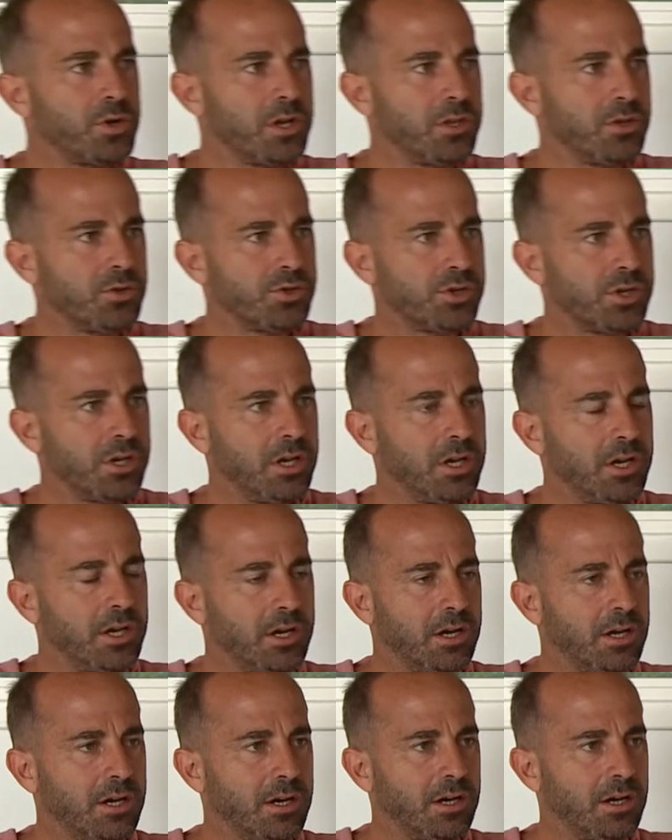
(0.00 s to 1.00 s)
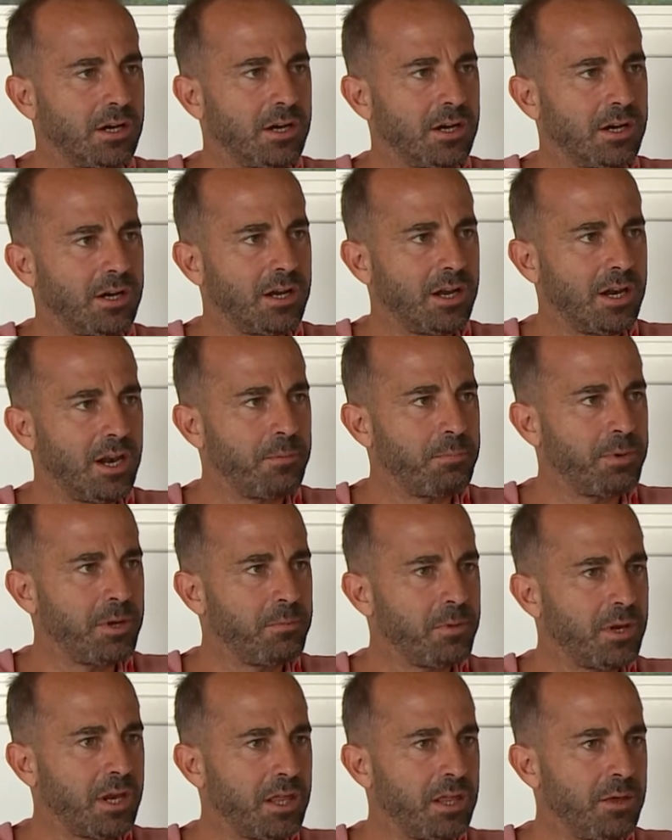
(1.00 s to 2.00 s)
años llegué a, la
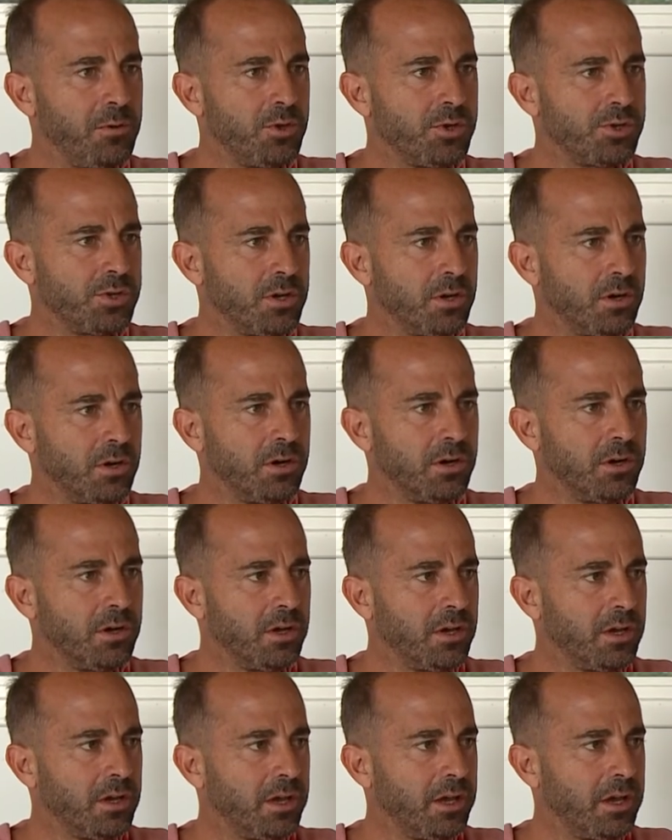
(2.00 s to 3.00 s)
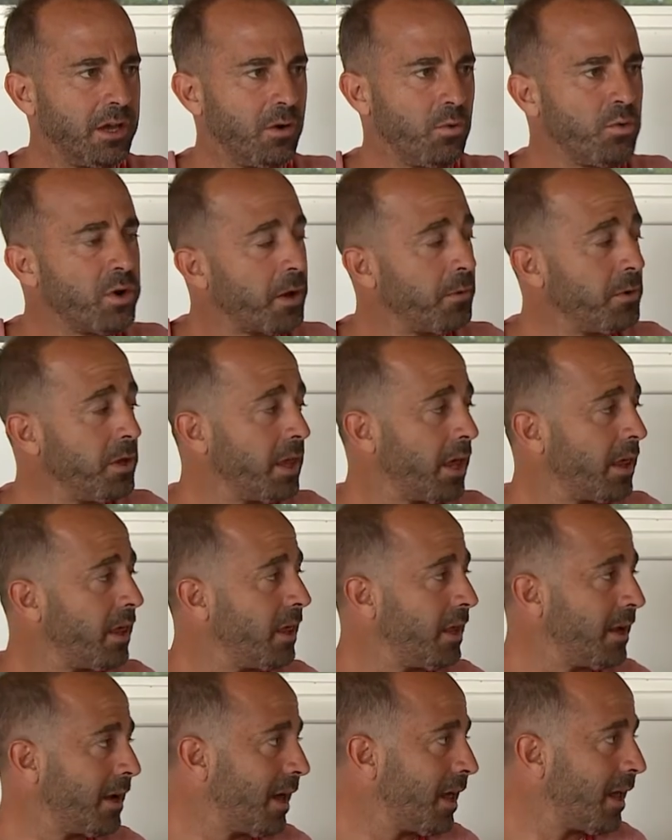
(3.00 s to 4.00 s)
primera división, eh, una vida
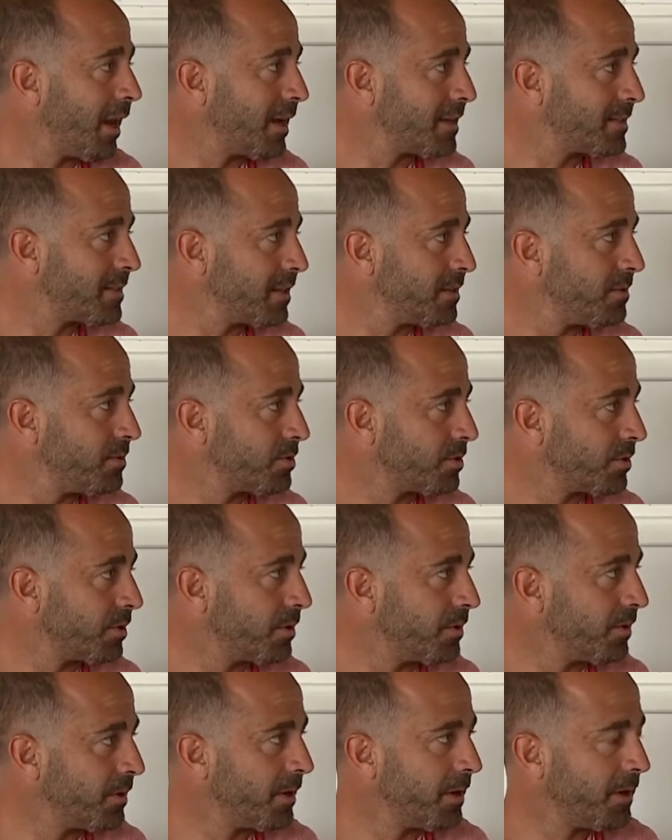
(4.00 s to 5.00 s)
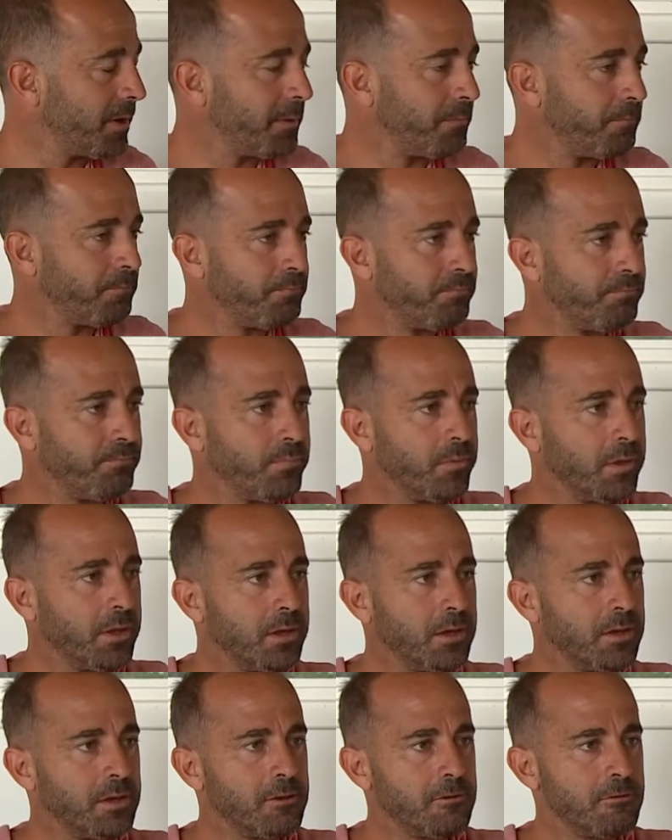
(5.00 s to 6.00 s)
dedicada al ascenso. Em,
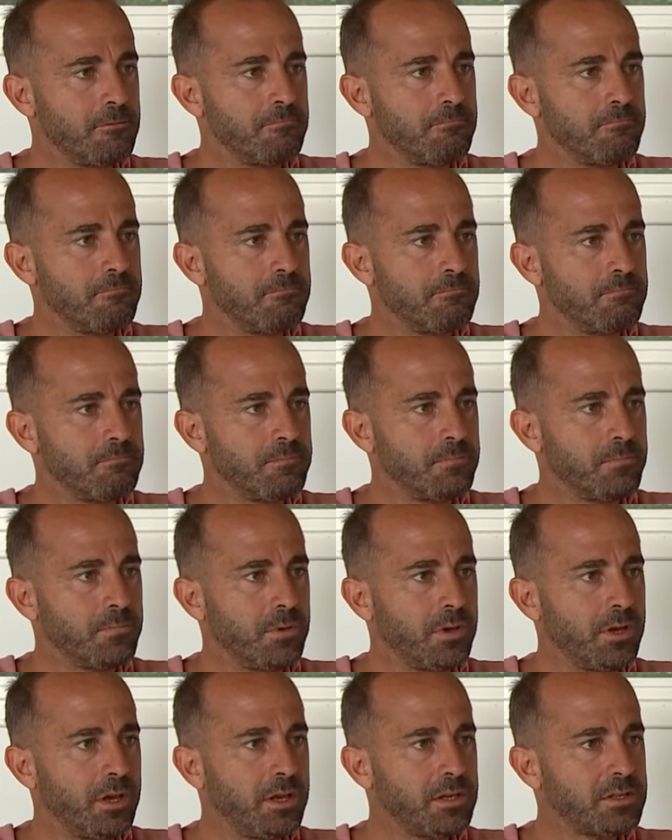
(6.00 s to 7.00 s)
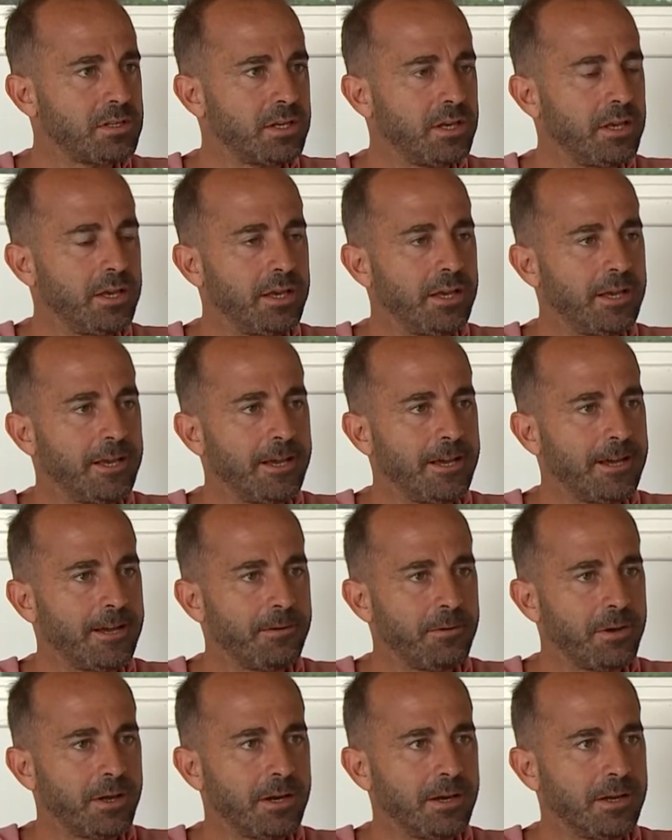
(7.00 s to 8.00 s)
es, eh, a
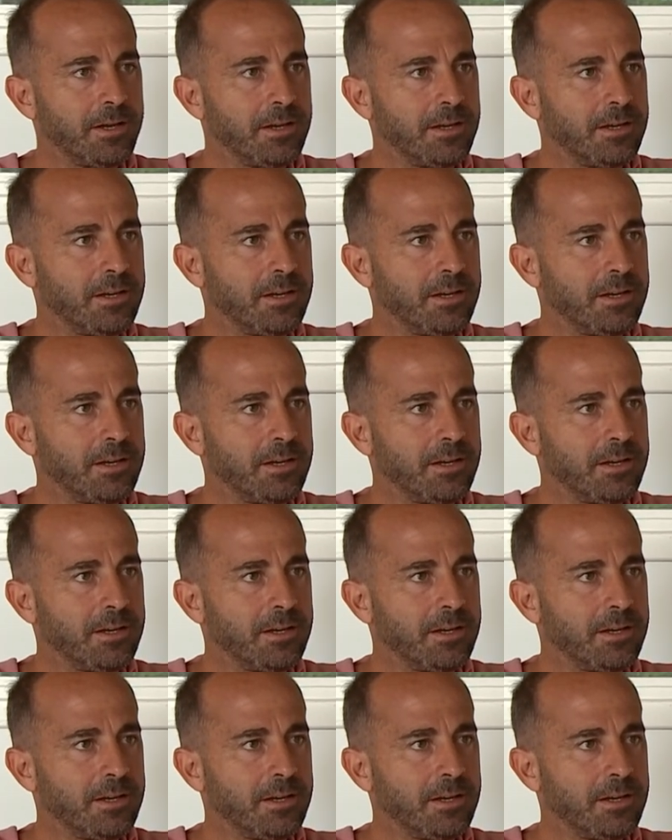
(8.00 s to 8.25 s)
ver,